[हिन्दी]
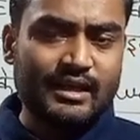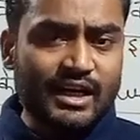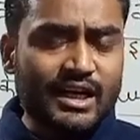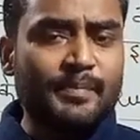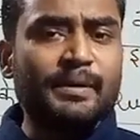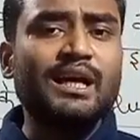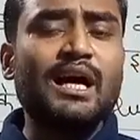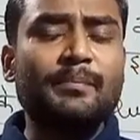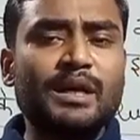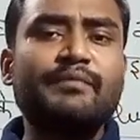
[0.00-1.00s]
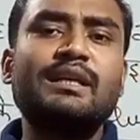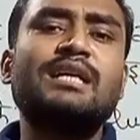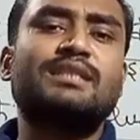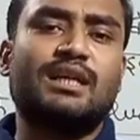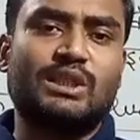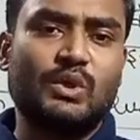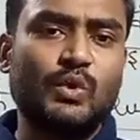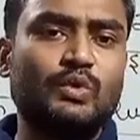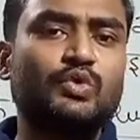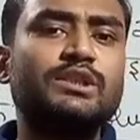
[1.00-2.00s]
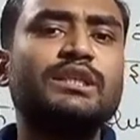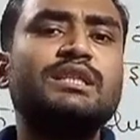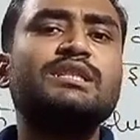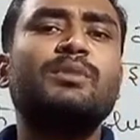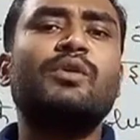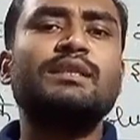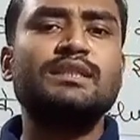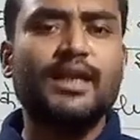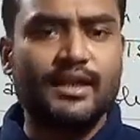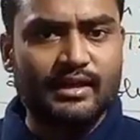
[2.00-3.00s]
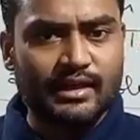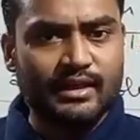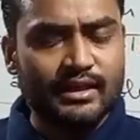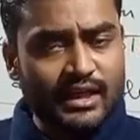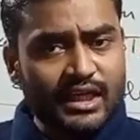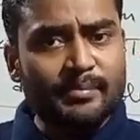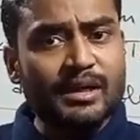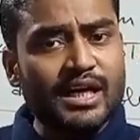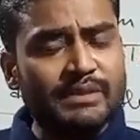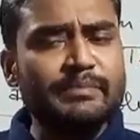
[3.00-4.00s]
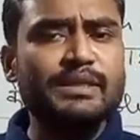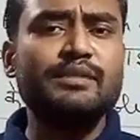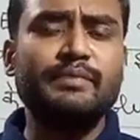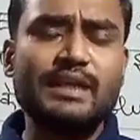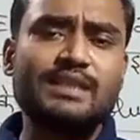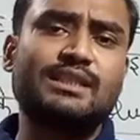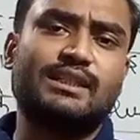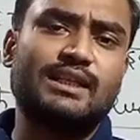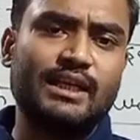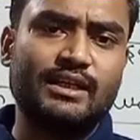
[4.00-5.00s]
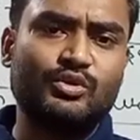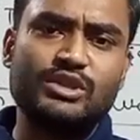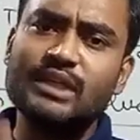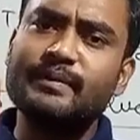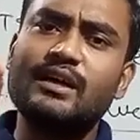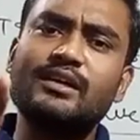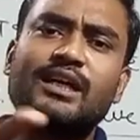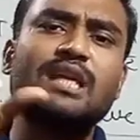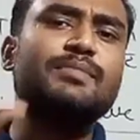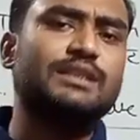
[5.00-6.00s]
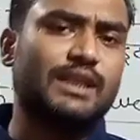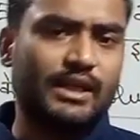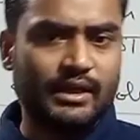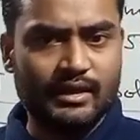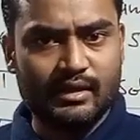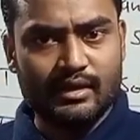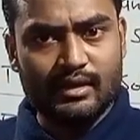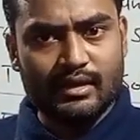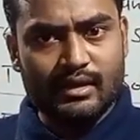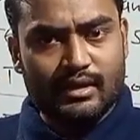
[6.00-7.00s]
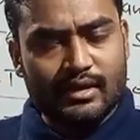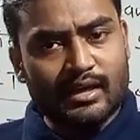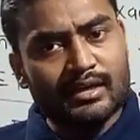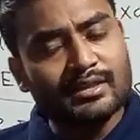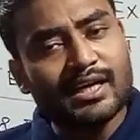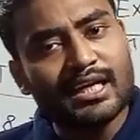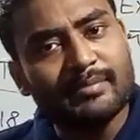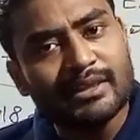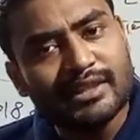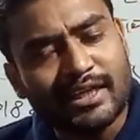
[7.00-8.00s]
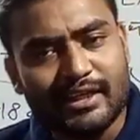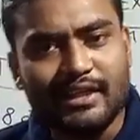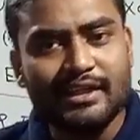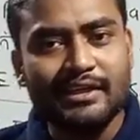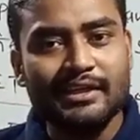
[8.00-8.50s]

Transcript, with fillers: अगर अपने अपना विनाश चाहते हो तो श्री कृष्ण भगवान जी का कहना है अगर अपना आदमी विनाश चाहता है तो सिर्फ अहंकारी बन जाए अहंकारी बनते ही